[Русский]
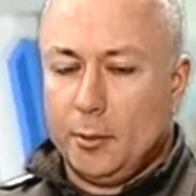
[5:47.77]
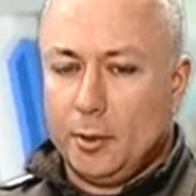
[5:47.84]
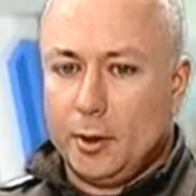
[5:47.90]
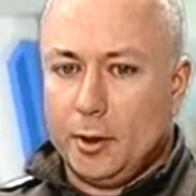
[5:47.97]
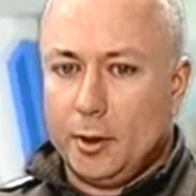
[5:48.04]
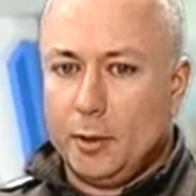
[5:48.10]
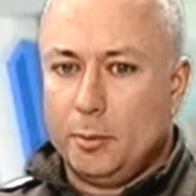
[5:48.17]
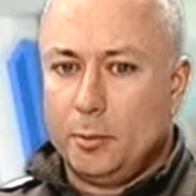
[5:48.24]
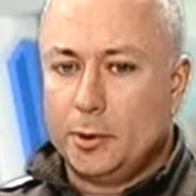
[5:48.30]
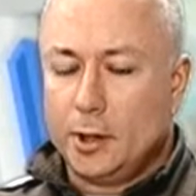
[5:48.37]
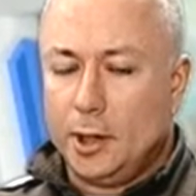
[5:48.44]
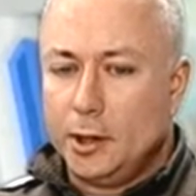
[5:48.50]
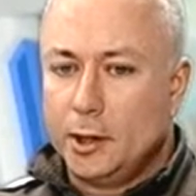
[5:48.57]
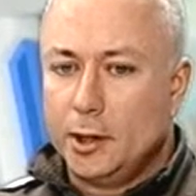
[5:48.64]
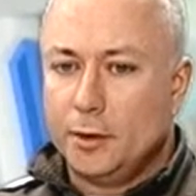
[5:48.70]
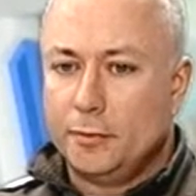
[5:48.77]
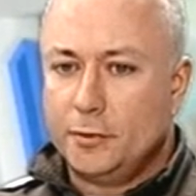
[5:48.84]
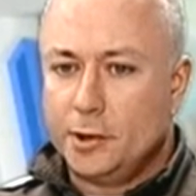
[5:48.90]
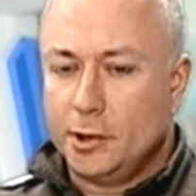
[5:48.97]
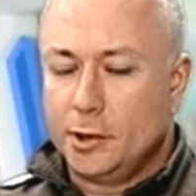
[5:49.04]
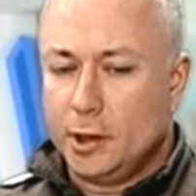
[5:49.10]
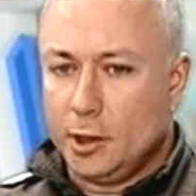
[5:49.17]
Э, питание
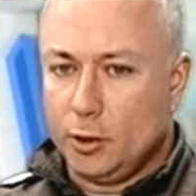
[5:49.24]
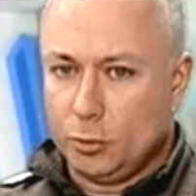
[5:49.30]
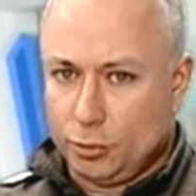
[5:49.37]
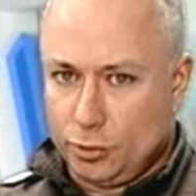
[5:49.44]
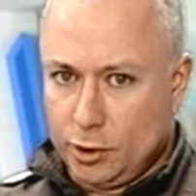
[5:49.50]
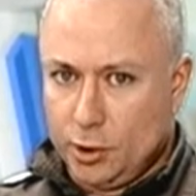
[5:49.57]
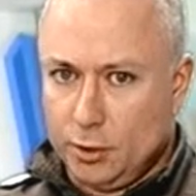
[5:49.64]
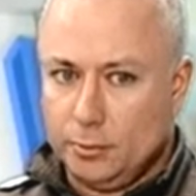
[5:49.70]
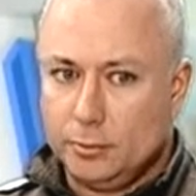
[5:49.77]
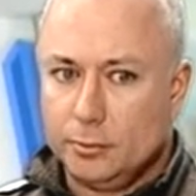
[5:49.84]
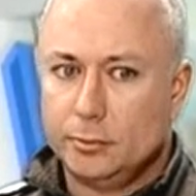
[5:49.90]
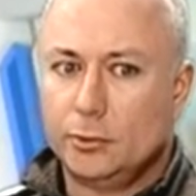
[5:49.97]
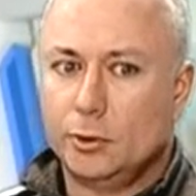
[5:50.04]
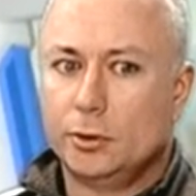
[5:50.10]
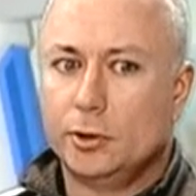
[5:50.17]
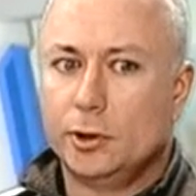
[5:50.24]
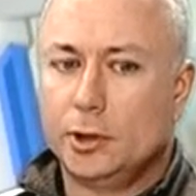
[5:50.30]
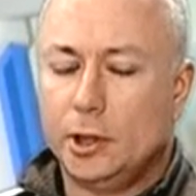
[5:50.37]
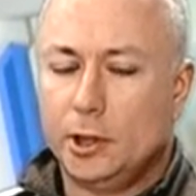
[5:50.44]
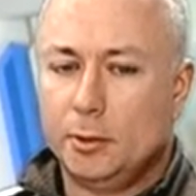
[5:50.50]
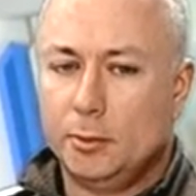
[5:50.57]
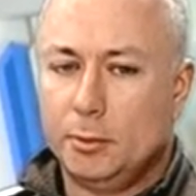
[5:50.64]
всегда нужно, но на
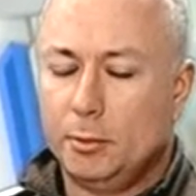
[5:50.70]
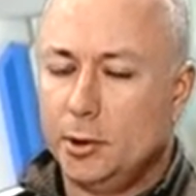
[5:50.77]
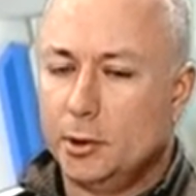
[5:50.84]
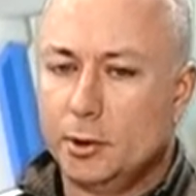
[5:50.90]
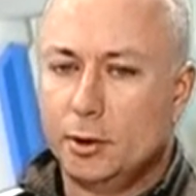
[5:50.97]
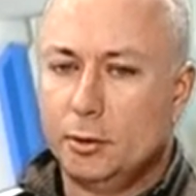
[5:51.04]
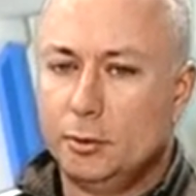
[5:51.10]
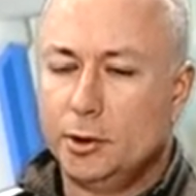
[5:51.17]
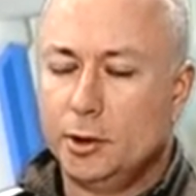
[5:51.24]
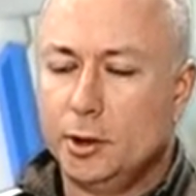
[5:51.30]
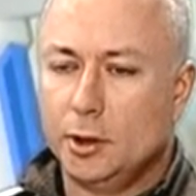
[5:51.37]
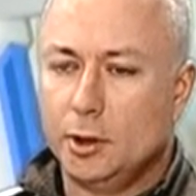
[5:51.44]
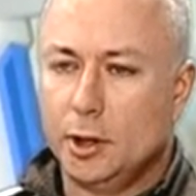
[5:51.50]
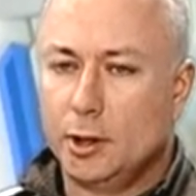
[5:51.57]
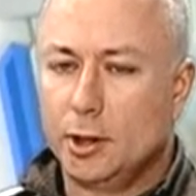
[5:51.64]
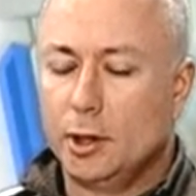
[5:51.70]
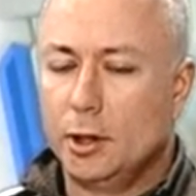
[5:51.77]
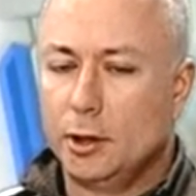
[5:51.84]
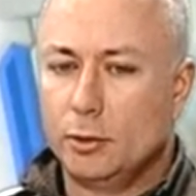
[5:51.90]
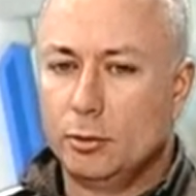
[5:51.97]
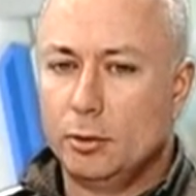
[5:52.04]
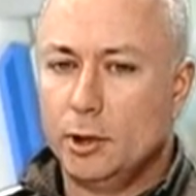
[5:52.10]
данный момент люди
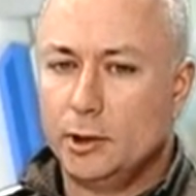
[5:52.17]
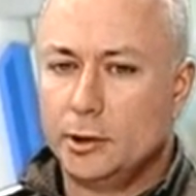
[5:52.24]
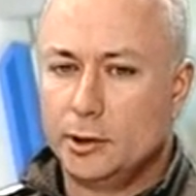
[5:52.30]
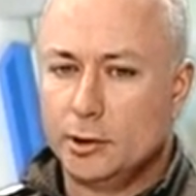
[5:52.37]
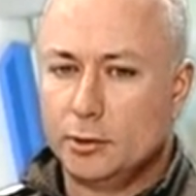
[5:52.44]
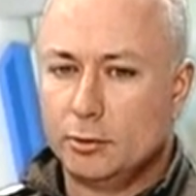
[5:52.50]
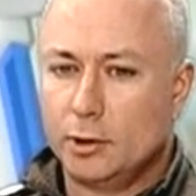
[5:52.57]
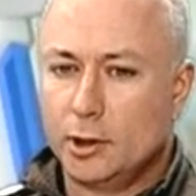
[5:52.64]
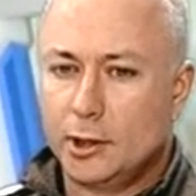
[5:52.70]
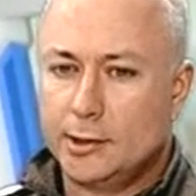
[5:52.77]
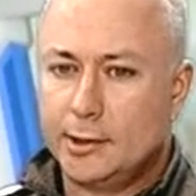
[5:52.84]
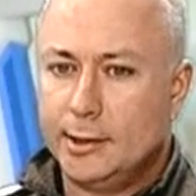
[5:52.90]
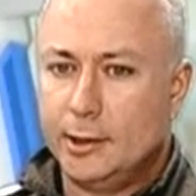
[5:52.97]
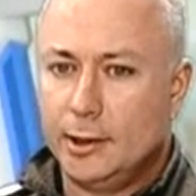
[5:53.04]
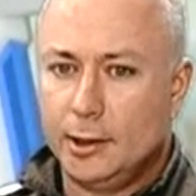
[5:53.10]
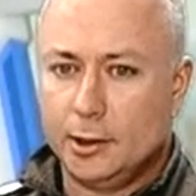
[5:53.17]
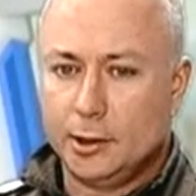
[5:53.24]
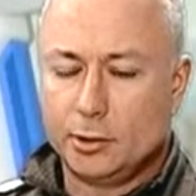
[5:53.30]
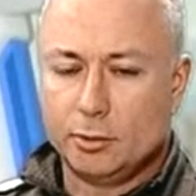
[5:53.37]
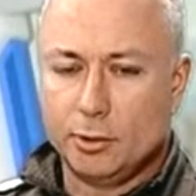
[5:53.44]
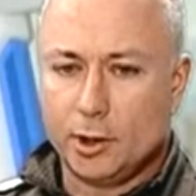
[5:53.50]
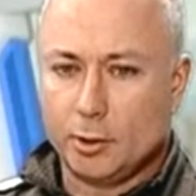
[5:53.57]
откликнулись настолько сильно и
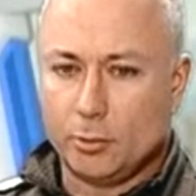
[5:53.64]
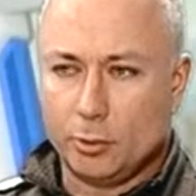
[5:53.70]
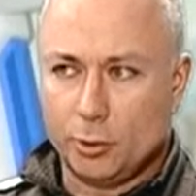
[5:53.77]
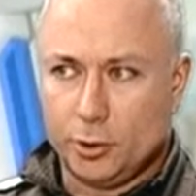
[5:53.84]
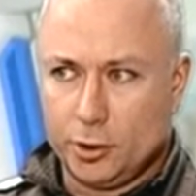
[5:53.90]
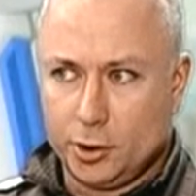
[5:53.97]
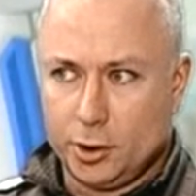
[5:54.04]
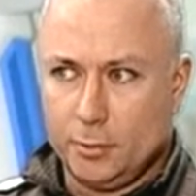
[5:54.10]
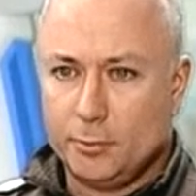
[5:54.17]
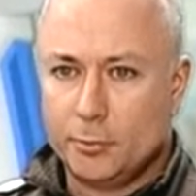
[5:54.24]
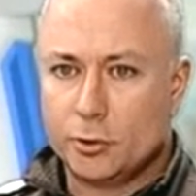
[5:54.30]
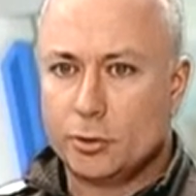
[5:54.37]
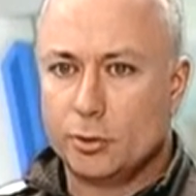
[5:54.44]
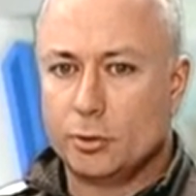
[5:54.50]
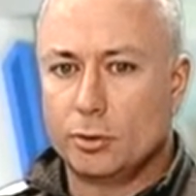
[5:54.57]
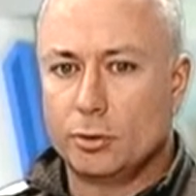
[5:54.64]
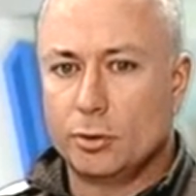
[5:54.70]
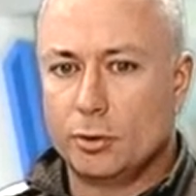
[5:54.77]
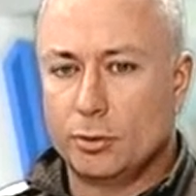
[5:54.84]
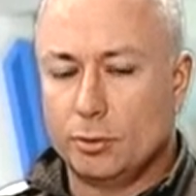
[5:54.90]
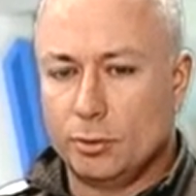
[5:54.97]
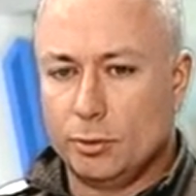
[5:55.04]
настолько мощно,
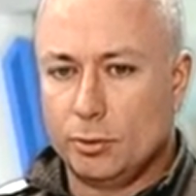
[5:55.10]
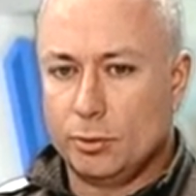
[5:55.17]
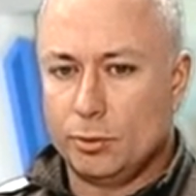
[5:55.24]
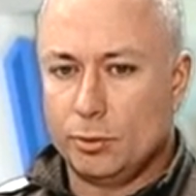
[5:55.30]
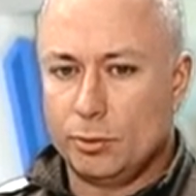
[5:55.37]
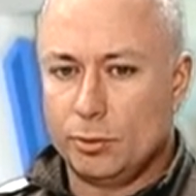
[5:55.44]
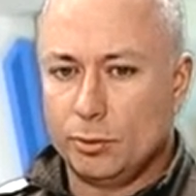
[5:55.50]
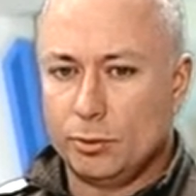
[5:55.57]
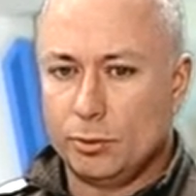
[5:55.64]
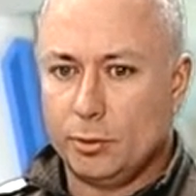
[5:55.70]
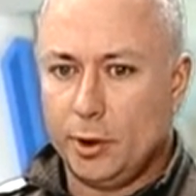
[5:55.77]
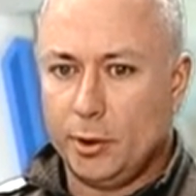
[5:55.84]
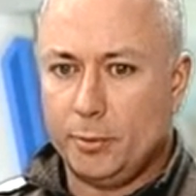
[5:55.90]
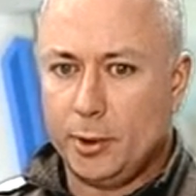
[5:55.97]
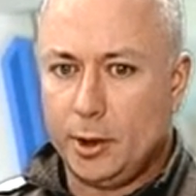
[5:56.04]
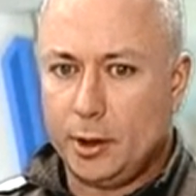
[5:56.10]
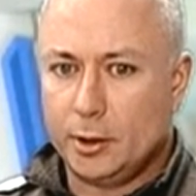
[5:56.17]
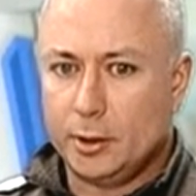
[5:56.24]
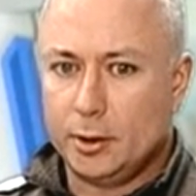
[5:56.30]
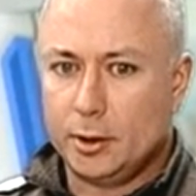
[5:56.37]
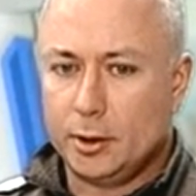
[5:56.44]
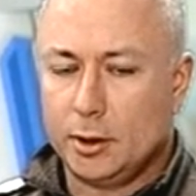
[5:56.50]
что у
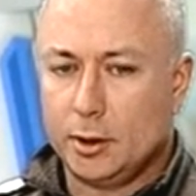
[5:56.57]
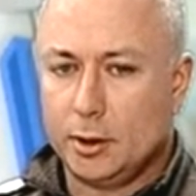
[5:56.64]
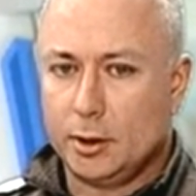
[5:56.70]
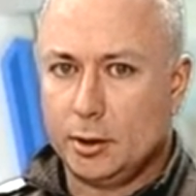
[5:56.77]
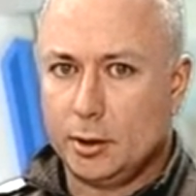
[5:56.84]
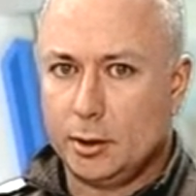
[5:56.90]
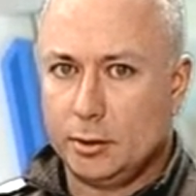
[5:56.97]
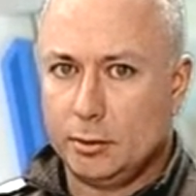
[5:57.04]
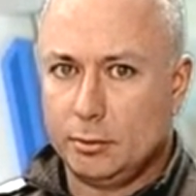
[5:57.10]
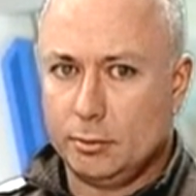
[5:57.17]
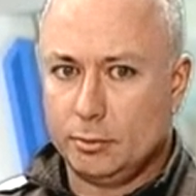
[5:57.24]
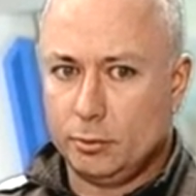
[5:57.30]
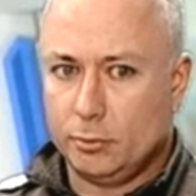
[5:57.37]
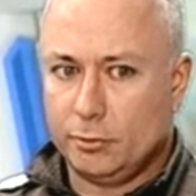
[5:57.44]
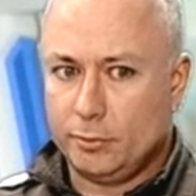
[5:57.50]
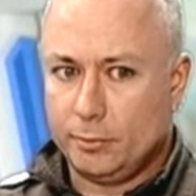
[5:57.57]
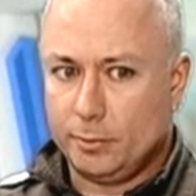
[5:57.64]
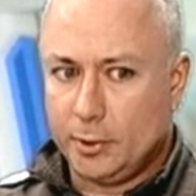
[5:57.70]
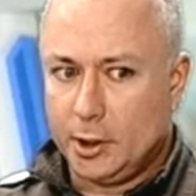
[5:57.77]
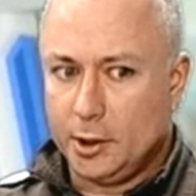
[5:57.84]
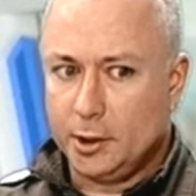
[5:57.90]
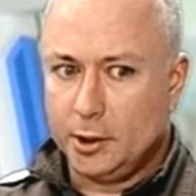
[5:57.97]
ребят э, ну, в
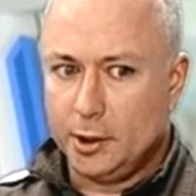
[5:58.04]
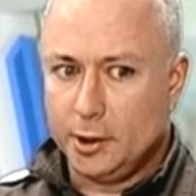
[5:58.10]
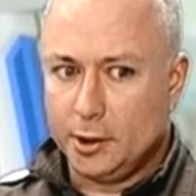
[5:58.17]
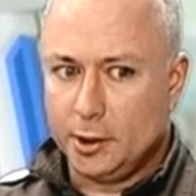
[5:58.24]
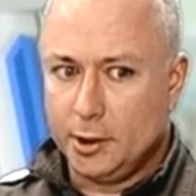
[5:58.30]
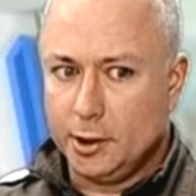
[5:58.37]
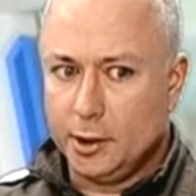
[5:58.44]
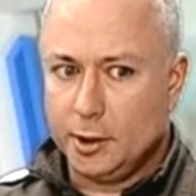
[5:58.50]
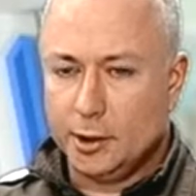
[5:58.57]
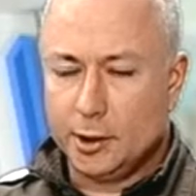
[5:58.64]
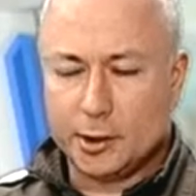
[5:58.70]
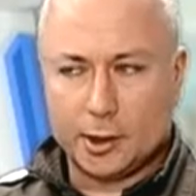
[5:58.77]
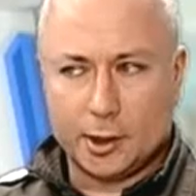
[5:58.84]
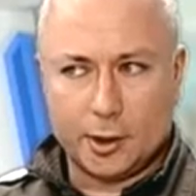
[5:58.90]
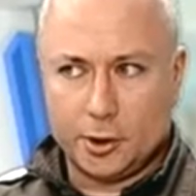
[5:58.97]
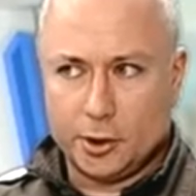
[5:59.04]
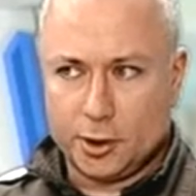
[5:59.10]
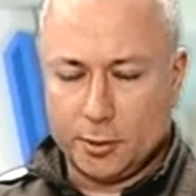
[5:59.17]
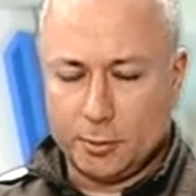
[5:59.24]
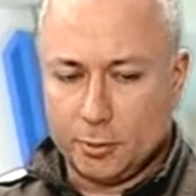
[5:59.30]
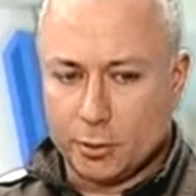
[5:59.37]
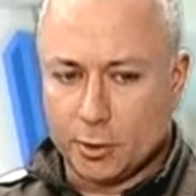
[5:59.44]
плане еды
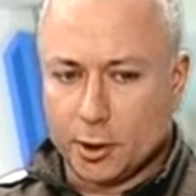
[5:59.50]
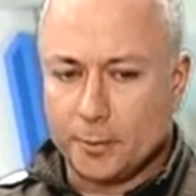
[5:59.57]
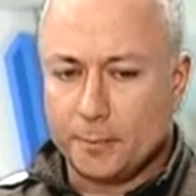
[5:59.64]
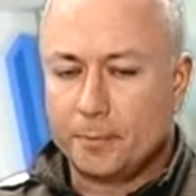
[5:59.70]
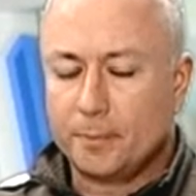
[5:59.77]
достаточно много.